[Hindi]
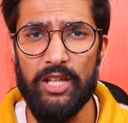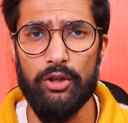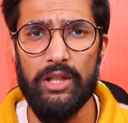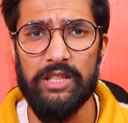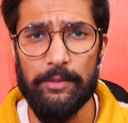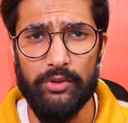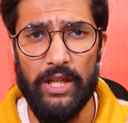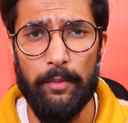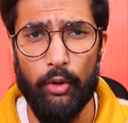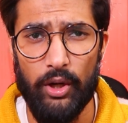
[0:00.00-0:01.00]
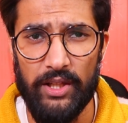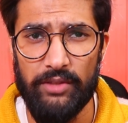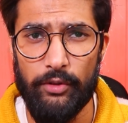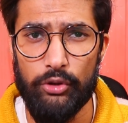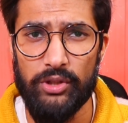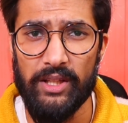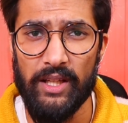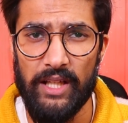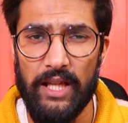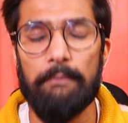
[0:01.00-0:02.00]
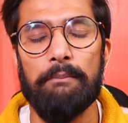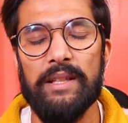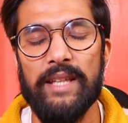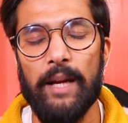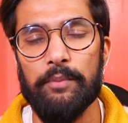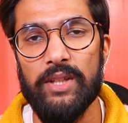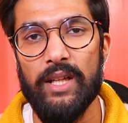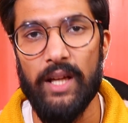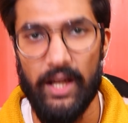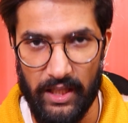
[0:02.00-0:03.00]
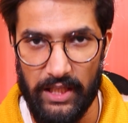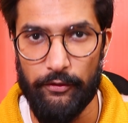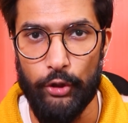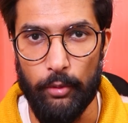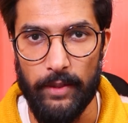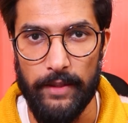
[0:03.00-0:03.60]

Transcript: चैनल को सब्सक्राइब और ऐसी वीडियो देखने के लिए मिलते हैं आपसे अगली वीडियो